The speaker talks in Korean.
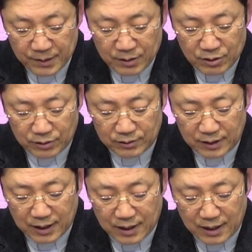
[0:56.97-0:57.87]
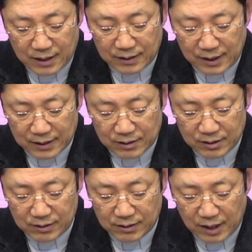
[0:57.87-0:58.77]
천사가
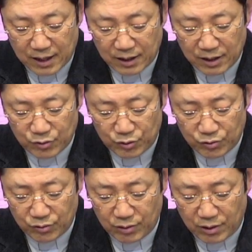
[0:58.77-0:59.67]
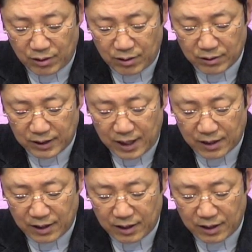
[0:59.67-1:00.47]
낯을 땅에 휘둘러 땅에